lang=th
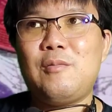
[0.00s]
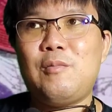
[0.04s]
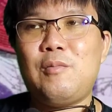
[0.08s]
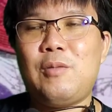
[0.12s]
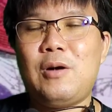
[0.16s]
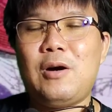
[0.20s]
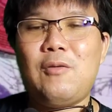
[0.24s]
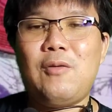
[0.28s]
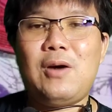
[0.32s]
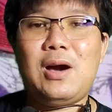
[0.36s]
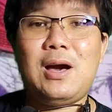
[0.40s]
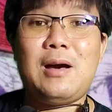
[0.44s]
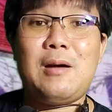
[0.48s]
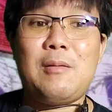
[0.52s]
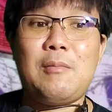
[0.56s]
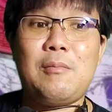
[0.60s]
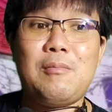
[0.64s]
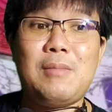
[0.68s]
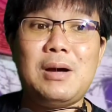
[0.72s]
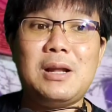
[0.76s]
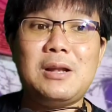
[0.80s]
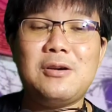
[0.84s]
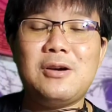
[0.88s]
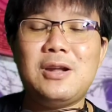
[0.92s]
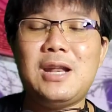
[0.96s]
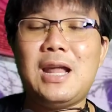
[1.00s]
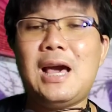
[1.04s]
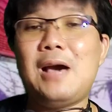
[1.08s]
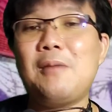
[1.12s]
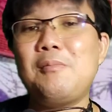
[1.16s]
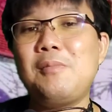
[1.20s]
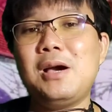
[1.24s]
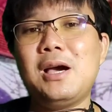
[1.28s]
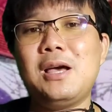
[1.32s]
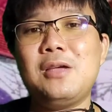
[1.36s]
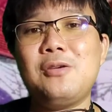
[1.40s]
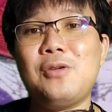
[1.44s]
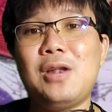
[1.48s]
เพราะว่ามันก็น่า
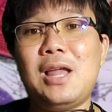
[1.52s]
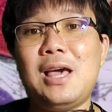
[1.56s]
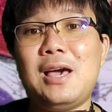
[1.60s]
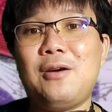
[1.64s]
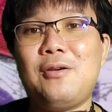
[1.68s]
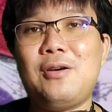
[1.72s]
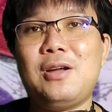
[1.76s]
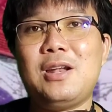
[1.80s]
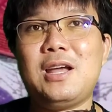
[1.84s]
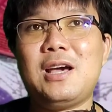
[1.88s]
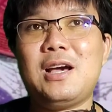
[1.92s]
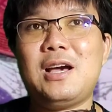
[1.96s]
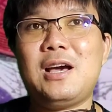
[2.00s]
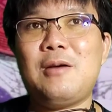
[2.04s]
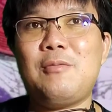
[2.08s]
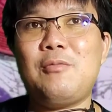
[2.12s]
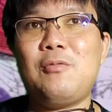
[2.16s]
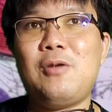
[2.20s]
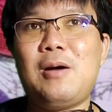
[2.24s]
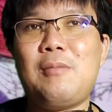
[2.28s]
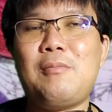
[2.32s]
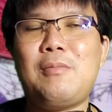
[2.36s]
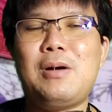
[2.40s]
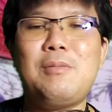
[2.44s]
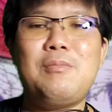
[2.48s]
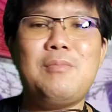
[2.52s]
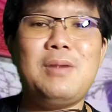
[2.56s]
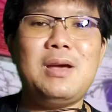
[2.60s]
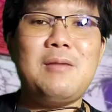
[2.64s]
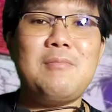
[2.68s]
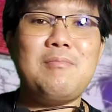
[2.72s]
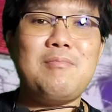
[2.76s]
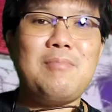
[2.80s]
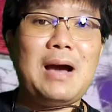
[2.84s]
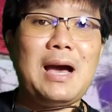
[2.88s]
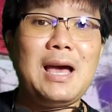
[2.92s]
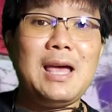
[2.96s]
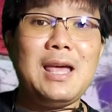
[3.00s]
เบื่ออยู่แล้วนะครับว่ามันไม่
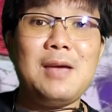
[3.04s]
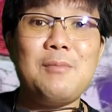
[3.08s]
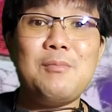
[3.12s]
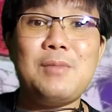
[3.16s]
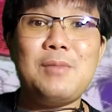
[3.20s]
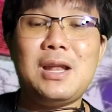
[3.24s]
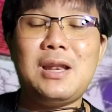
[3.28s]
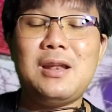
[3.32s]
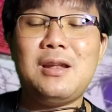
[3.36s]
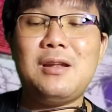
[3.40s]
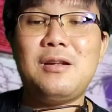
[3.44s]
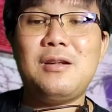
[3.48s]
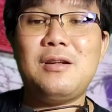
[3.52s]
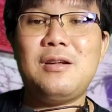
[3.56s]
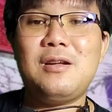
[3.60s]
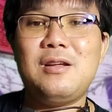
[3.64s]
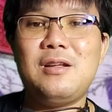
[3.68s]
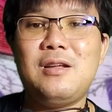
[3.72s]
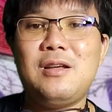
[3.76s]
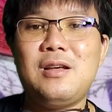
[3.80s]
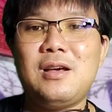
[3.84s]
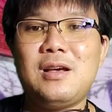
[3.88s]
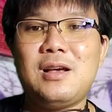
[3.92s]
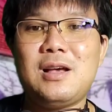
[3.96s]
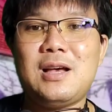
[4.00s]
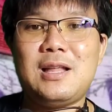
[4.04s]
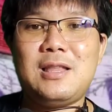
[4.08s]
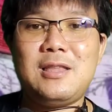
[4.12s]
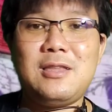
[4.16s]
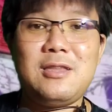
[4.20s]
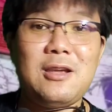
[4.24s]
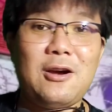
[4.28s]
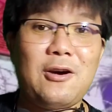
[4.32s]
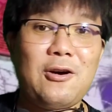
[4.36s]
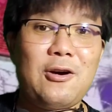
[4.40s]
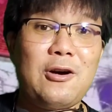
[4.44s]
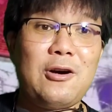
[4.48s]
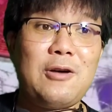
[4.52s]
ไปมันกระ
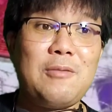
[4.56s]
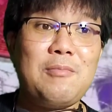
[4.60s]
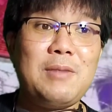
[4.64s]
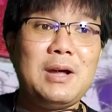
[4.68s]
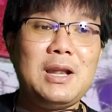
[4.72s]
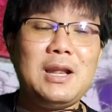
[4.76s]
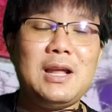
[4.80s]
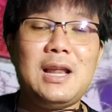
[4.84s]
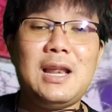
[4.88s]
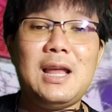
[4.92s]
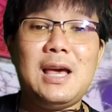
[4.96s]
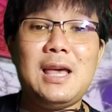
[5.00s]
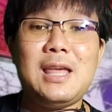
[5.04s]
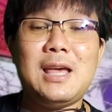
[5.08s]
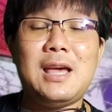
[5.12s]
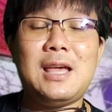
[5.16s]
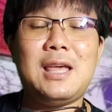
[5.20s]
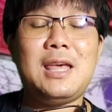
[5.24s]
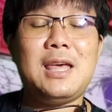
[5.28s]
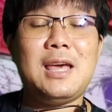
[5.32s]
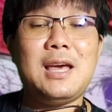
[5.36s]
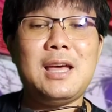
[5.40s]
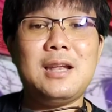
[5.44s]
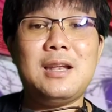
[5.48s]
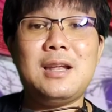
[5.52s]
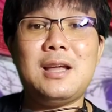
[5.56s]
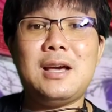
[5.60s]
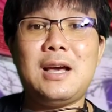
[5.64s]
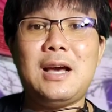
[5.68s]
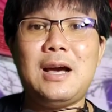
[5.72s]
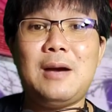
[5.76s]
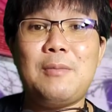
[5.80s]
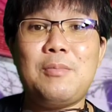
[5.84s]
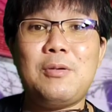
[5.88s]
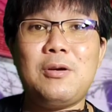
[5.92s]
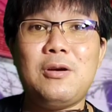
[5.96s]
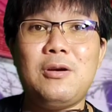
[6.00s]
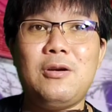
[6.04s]
จอกมันอะไรอย่างเงี้ยนะค
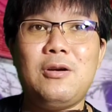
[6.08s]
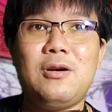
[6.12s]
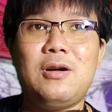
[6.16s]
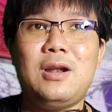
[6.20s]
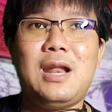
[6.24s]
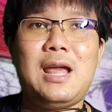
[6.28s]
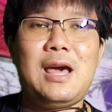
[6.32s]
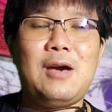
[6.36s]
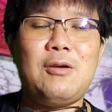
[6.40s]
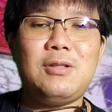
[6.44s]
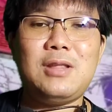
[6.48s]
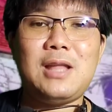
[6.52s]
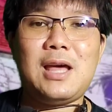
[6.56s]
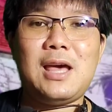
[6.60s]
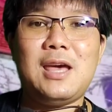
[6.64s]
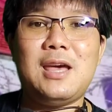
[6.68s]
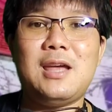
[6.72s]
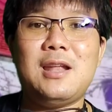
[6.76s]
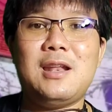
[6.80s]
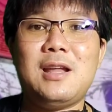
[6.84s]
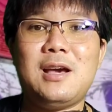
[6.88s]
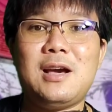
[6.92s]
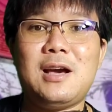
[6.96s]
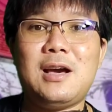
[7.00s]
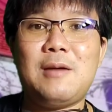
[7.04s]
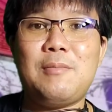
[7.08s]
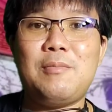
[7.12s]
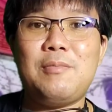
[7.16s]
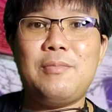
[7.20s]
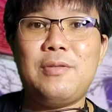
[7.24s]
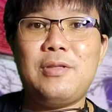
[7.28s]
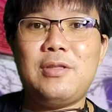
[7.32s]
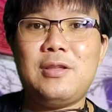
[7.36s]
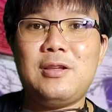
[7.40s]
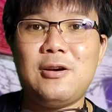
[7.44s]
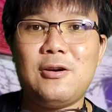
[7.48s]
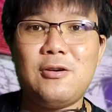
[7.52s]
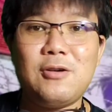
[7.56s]
รับก็แล้วแต่นะครับ
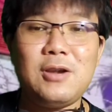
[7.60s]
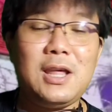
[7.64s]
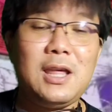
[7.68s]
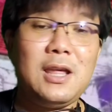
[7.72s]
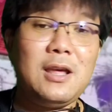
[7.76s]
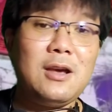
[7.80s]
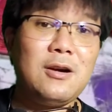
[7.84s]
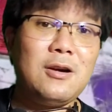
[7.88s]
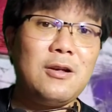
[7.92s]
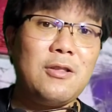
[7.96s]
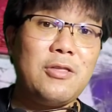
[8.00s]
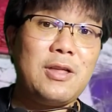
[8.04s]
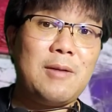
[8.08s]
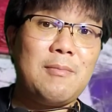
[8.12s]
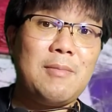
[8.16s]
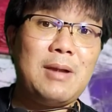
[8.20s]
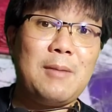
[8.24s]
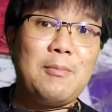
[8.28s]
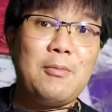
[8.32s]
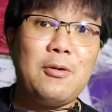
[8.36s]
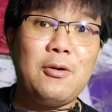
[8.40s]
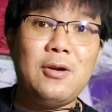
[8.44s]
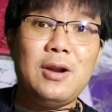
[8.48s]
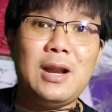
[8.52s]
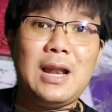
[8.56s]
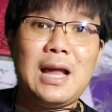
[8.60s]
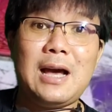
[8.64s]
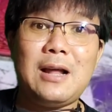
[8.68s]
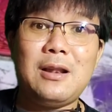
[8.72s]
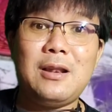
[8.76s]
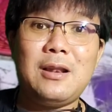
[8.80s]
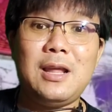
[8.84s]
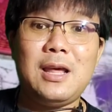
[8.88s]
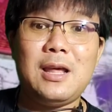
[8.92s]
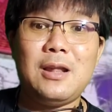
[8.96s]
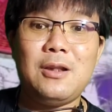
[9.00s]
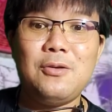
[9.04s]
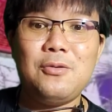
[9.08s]
ช่องนี้ก็สำหรับคนรัก
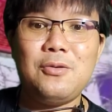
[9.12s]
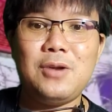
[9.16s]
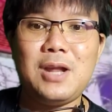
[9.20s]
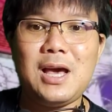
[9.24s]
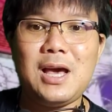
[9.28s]
เหรียญลู